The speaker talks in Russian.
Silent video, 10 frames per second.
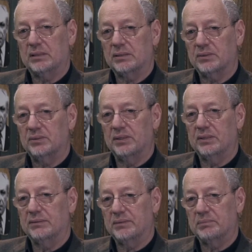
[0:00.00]
а
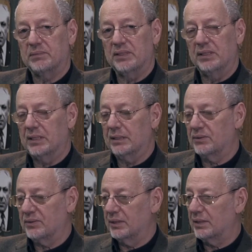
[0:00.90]
сколько вот книг,
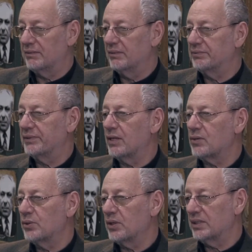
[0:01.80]
которые я открываю
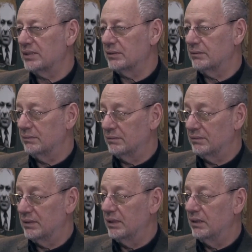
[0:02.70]
второй раз?
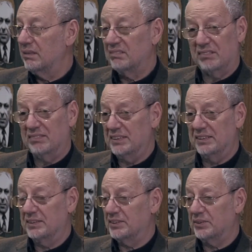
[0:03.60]

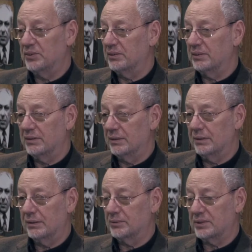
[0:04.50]
Выяснилось, что это
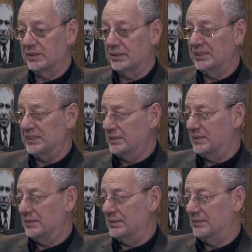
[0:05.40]
русская
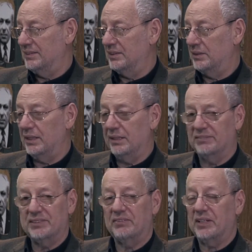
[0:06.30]
классика, и она
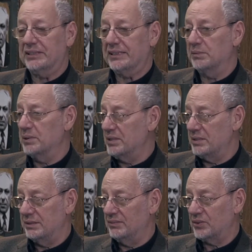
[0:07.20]
вся в
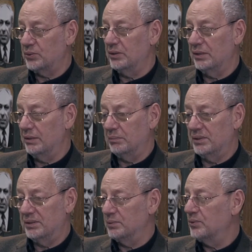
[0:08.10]
хрестоматии, в школьной,
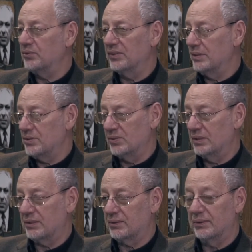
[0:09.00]
поэтому нового я ничего не
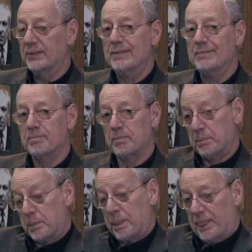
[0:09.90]
открою.
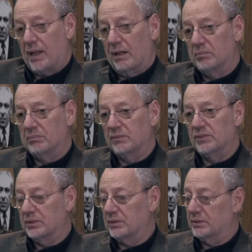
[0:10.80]

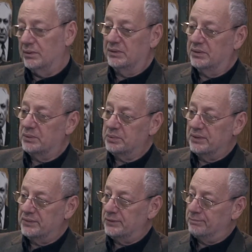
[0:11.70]
Вот, э, собственно,
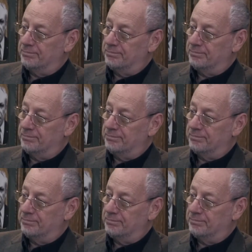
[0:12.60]
и все.